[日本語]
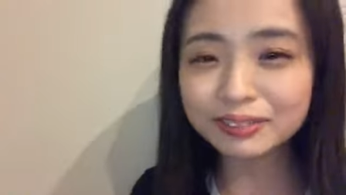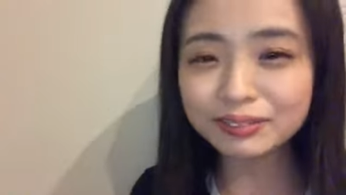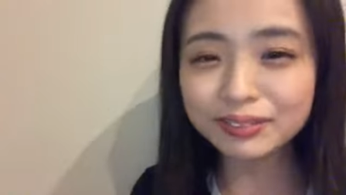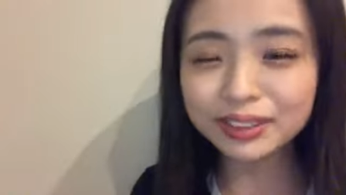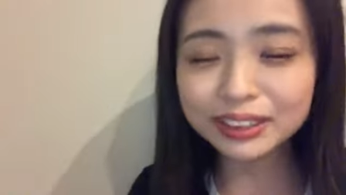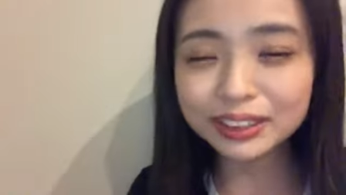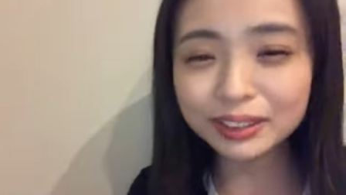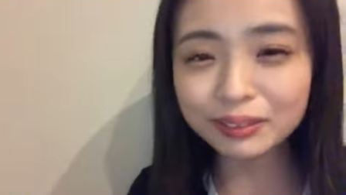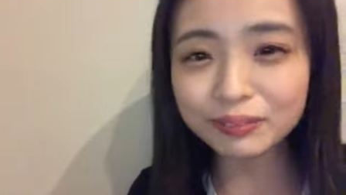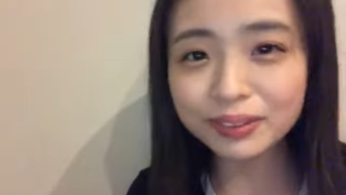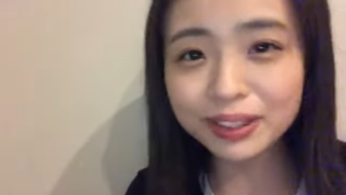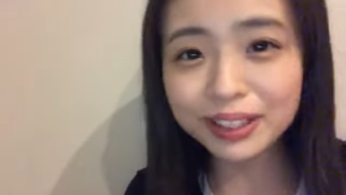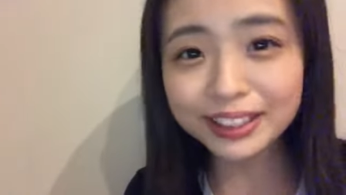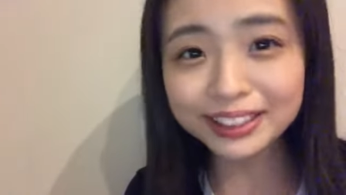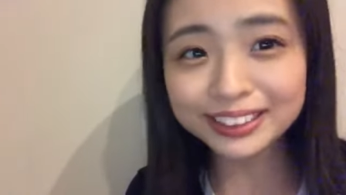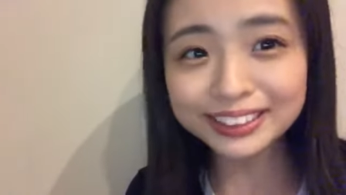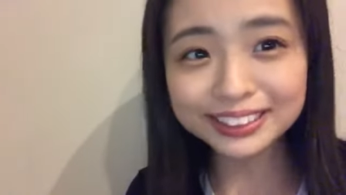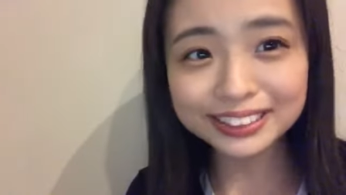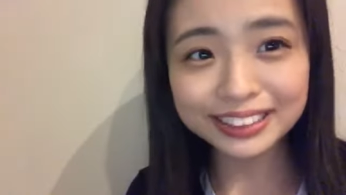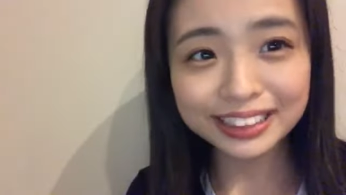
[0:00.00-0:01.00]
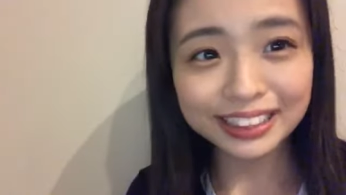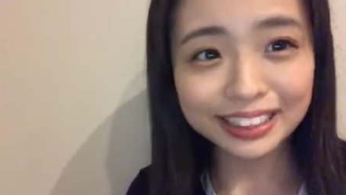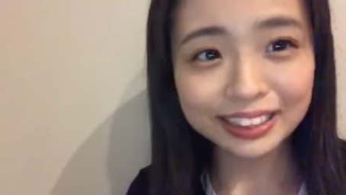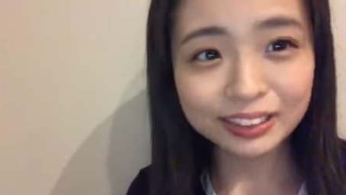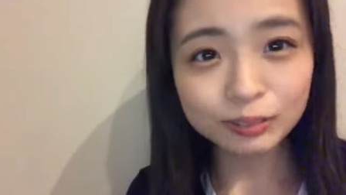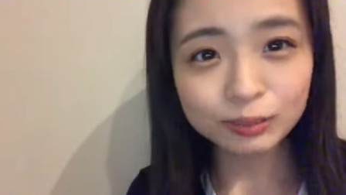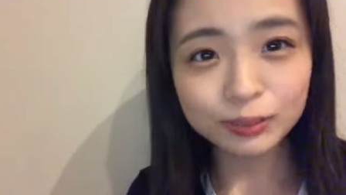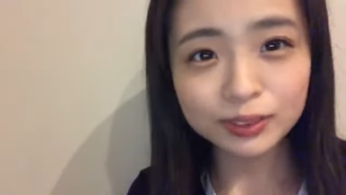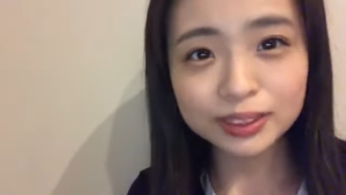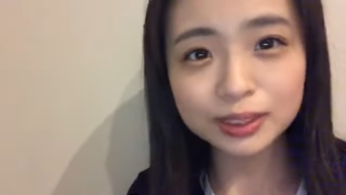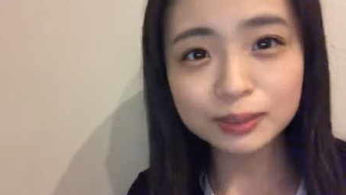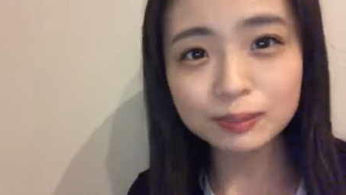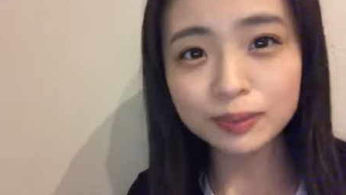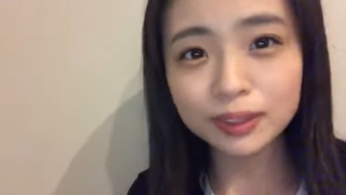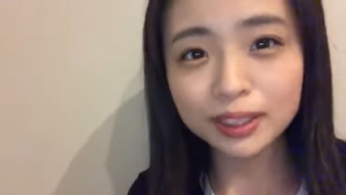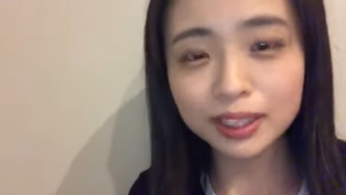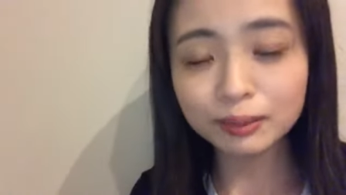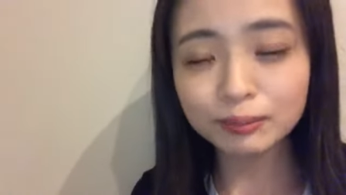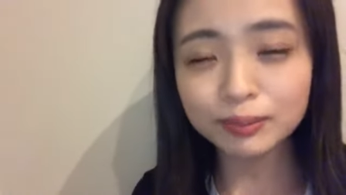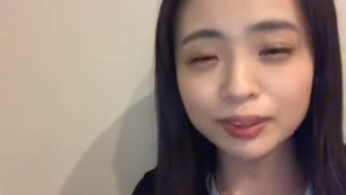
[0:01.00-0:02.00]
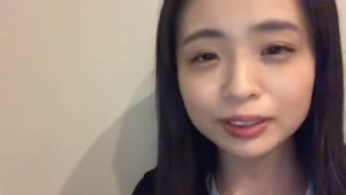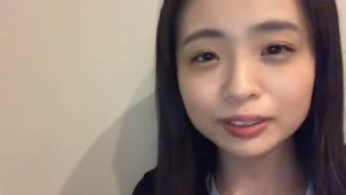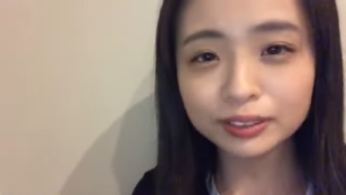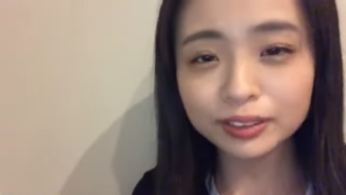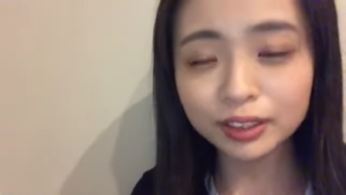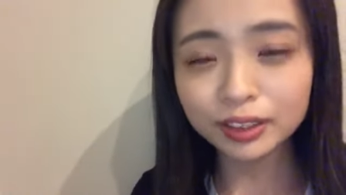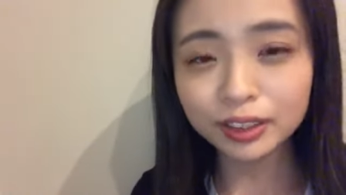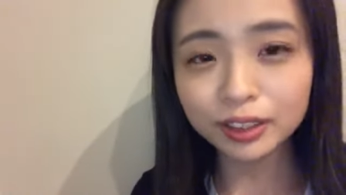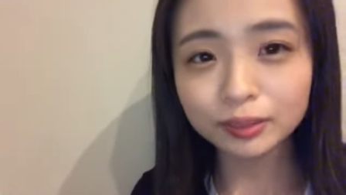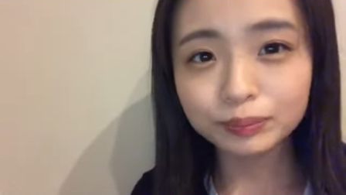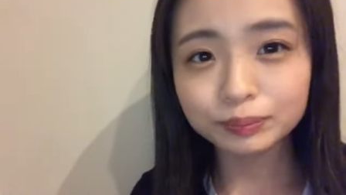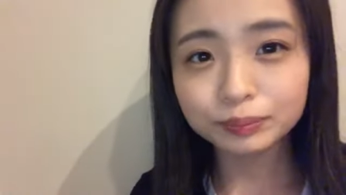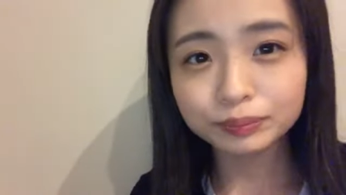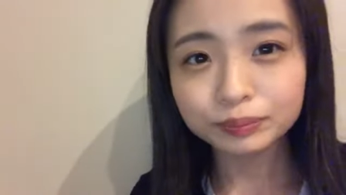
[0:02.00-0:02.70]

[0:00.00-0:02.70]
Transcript: で待ってます3つもライブあるから